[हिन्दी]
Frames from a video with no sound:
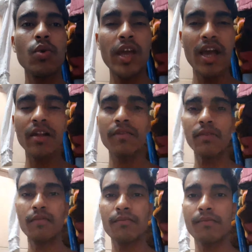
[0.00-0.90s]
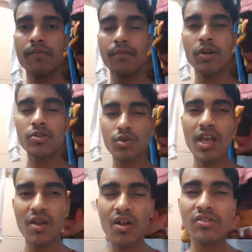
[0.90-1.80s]
वी आर बिकॉज
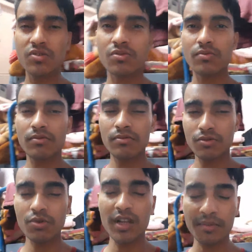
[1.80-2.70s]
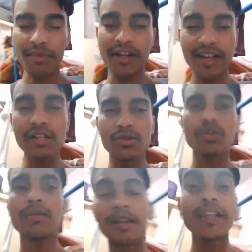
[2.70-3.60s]
वी आर ऑल स्टूडेंट मेडिकल
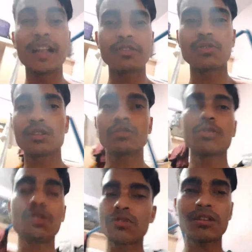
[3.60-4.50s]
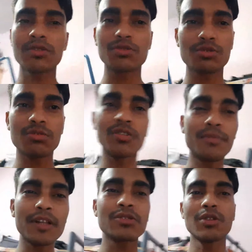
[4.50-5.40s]
स्टूडेंट मेडिकल स्टूडेंट नॉट
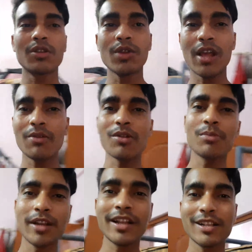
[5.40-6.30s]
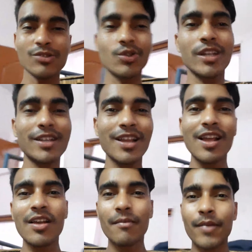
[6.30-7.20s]
सिंपल स्टूडेंट वी आर ऑल मेडिकल स्टूडेंट
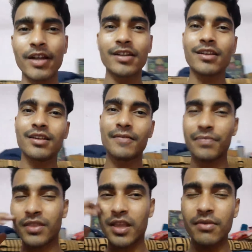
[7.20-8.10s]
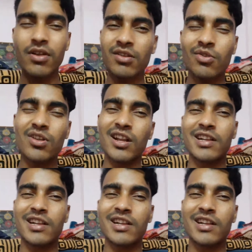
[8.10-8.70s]
बट एवरी वन नॉट